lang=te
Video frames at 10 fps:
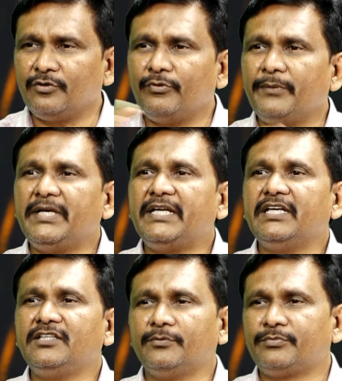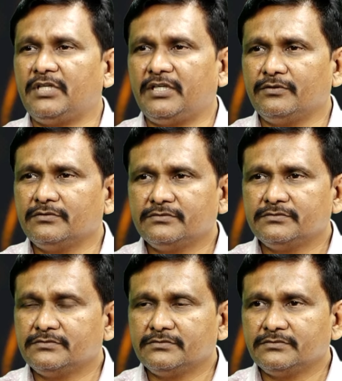నువ్వే పెట్టి ఏం చెప్తున్నాడు
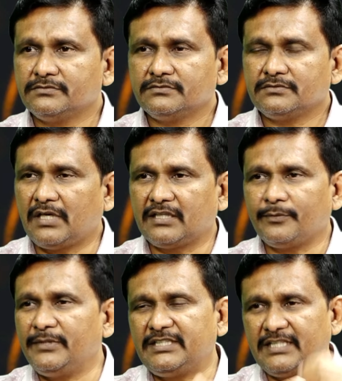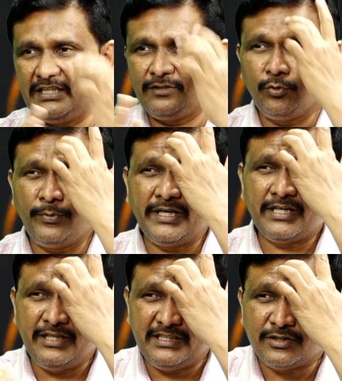అంత మించి లేదు నువ్వు పెట్టి
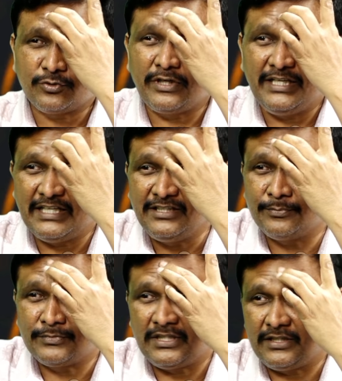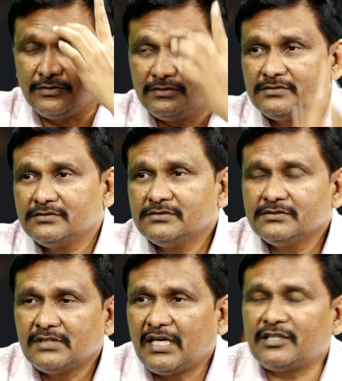నీ చెప్తూ నీ చెప్తున్నాడు
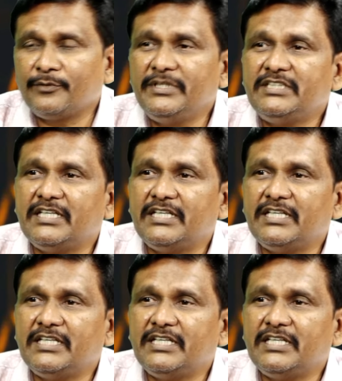అంత మించి